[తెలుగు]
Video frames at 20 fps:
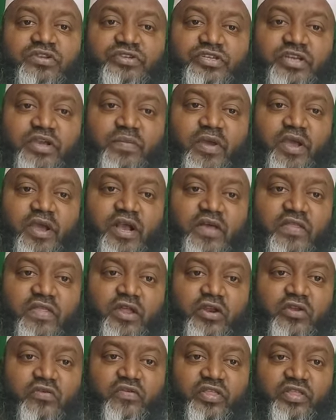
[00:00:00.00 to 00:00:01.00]
షబే
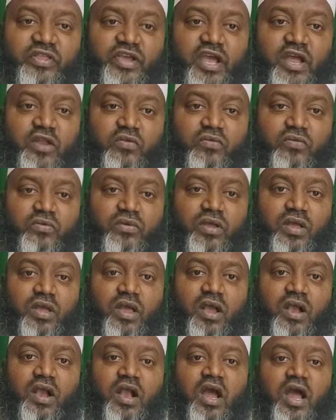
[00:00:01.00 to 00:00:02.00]
కదర్ను వెతికాను
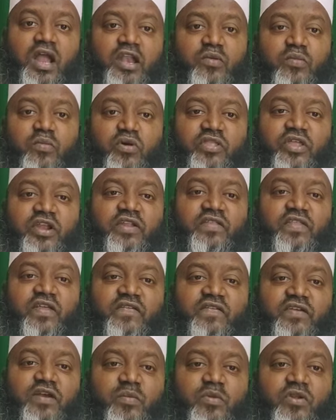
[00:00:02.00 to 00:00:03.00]
కానీ మొదటి
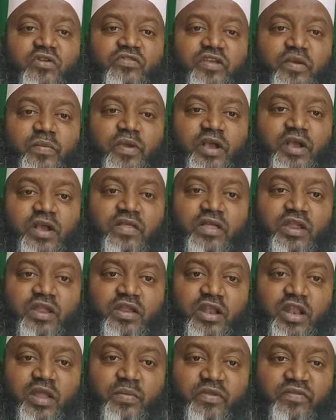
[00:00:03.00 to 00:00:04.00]
దశకంలో షబే కదర్
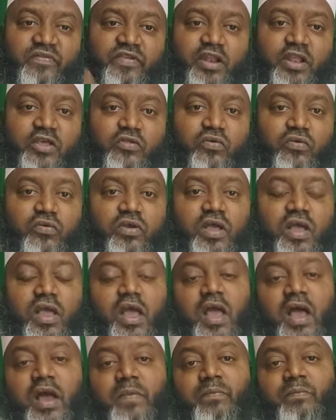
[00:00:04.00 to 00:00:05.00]
లభించలేదు
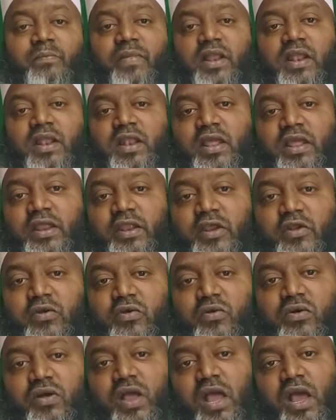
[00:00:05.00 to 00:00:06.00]
మళ్ళీ
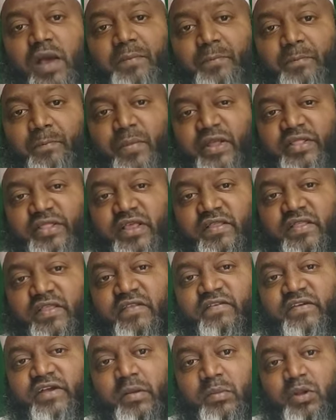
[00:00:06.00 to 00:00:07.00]
నేను మధ్య
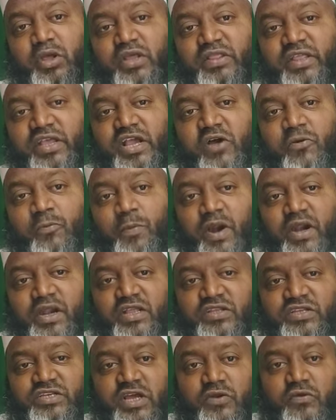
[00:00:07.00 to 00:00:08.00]
దశకంలో ఎతేకా
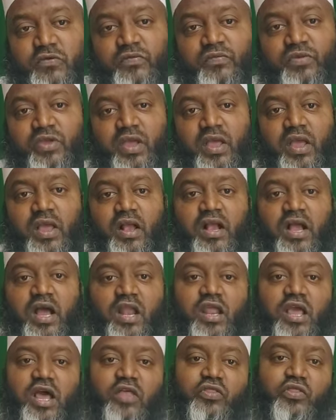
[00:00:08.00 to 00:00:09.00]
పాటించాను
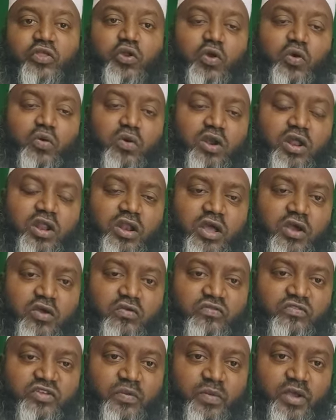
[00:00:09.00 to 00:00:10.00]
కానీ అందులో కూడా
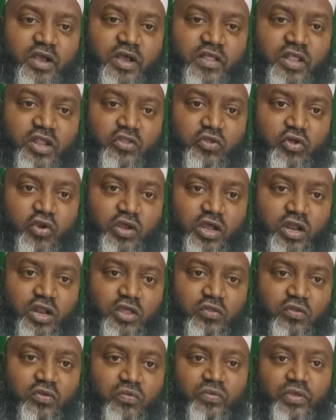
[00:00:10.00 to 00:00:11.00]
నాకు షబే కదర్
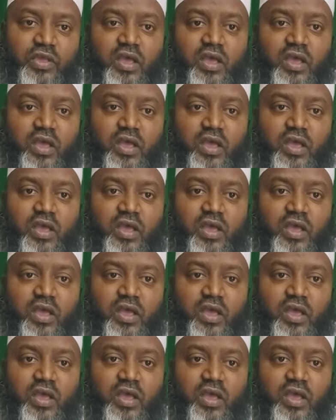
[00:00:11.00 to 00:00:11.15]
దొరకలేదు